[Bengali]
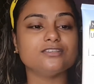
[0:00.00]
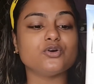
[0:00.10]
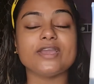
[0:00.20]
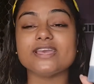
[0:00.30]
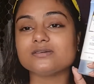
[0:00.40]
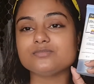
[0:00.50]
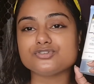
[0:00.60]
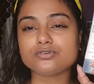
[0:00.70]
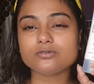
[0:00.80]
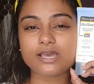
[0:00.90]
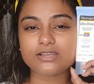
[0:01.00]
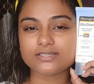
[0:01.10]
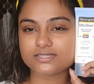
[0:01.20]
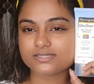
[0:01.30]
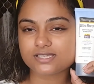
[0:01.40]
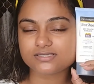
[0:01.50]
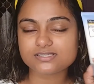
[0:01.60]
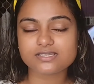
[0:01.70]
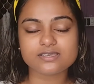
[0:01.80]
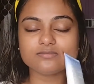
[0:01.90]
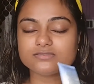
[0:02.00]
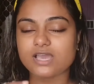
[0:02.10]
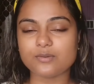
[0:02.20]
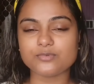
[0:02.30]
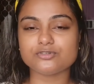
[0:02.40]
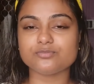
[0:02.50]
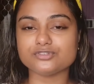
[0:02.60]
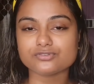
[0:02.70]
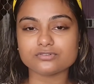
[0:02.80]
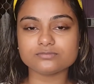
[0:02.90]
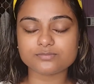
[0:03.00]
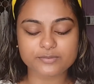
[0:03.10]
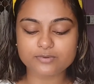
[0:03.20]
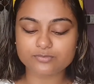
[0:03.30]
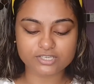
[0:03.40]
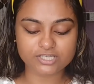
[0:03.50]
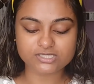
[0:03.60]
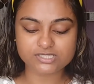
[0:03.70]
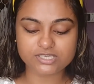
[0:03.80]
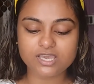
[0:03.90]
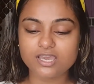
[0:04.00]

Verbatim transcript: তো এটা ভীষণ ভালো একটা সানস্ক্রিন আমি তো ভীষণ প্রেমে পড়ে গেছি